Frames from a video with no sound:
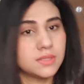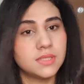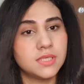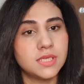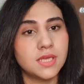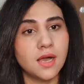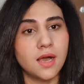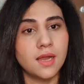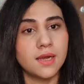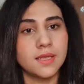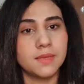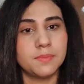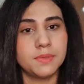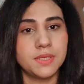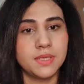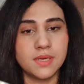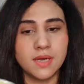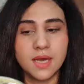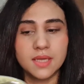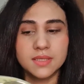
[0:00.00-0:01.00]
निकाल के भी
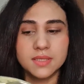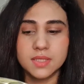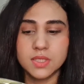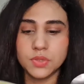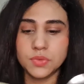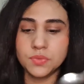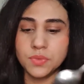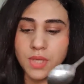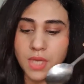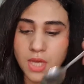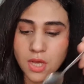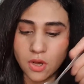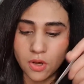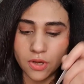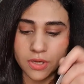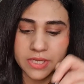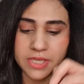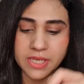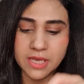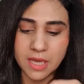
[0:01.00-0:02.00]
दिखा देती हूँ
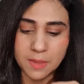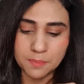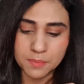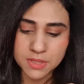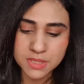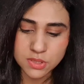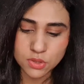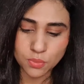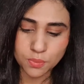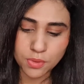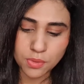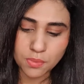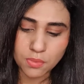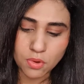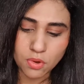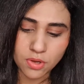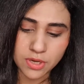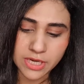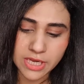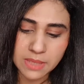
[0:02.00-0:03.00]
और ये आपने सुबह
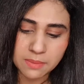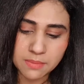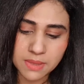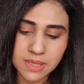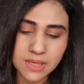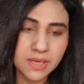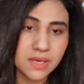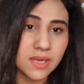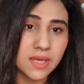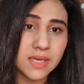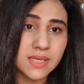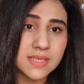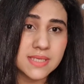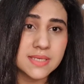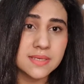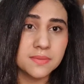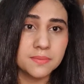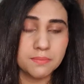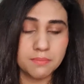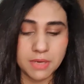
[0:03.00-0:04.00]
मॉर्निंग में लेना है
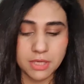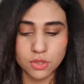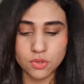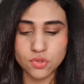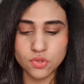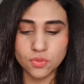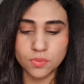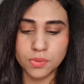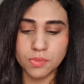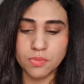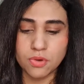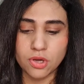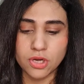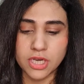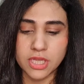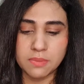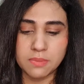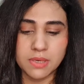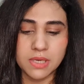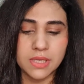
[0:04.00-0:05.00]
जी मैं तो सुबह
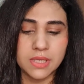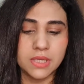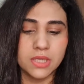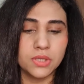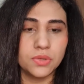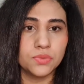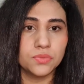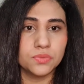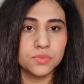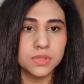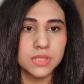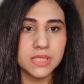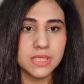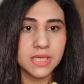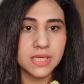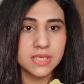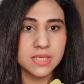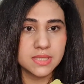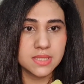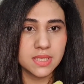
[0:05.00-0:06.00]
मॉर्निंग में लेती हूँ ठीक
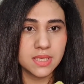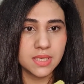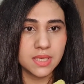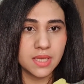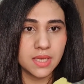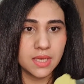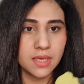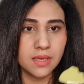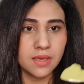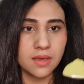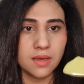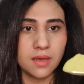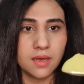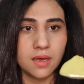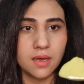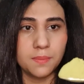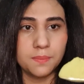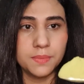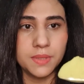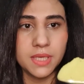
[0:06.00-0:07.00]
है जैसे ये
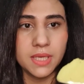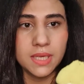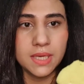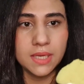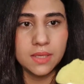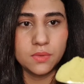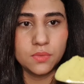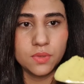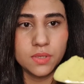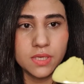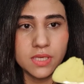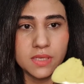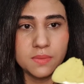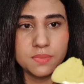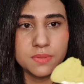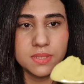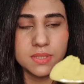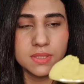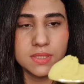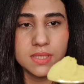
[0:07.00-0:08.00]
आप देख ले तो करीब
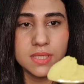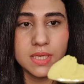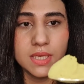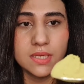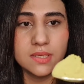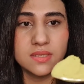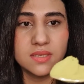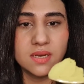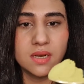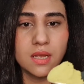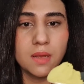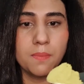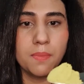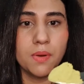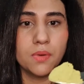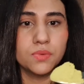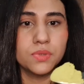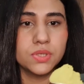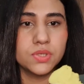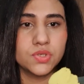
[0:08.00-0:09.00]
से ठीक है इस तरह का
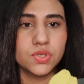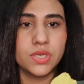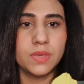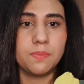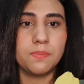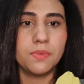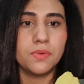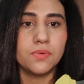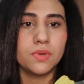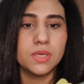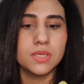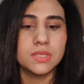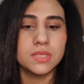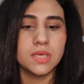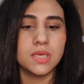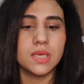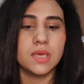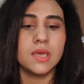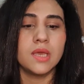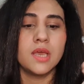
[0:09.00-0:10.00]
पाउडर शेप में होना
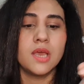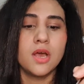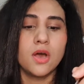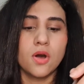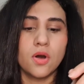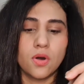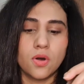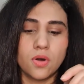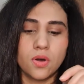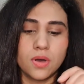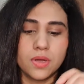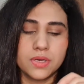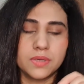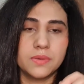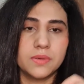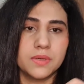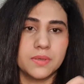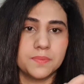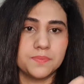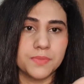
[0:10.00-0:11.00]
चाहिए और
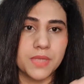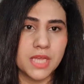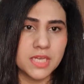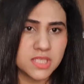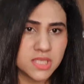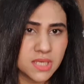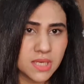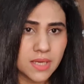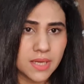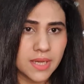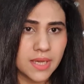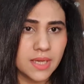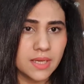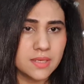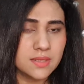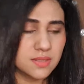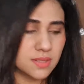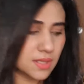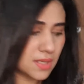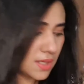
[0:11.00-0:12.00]
अच्छा है
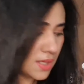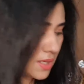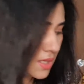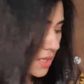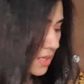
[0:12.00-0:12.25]
इसका